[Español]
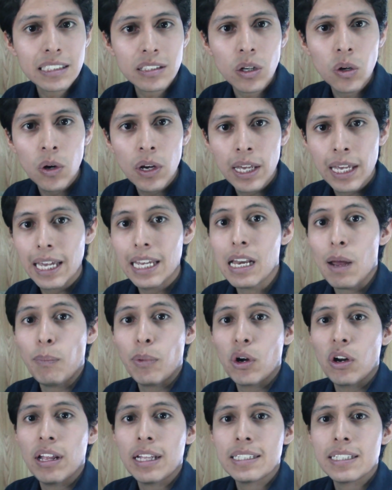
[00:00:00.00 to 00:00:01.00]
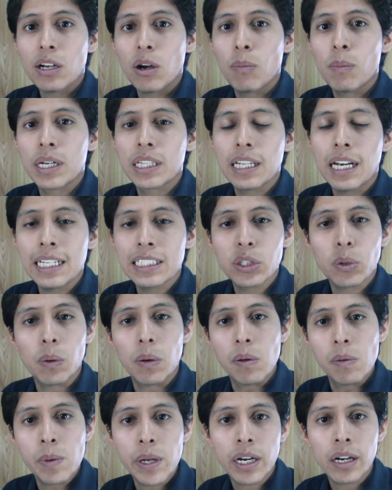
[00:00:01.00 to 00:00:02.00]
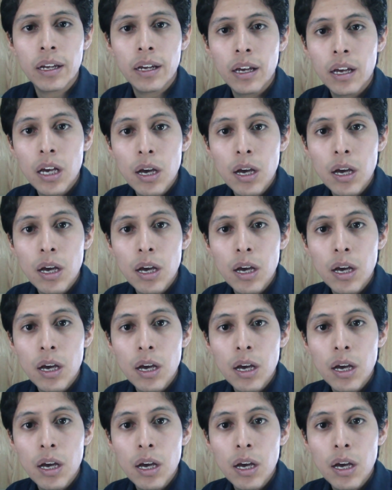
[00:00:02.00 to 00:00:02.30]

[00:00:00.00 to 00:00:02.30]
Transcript: eso y la prioridad se convertirá en sobrevivir,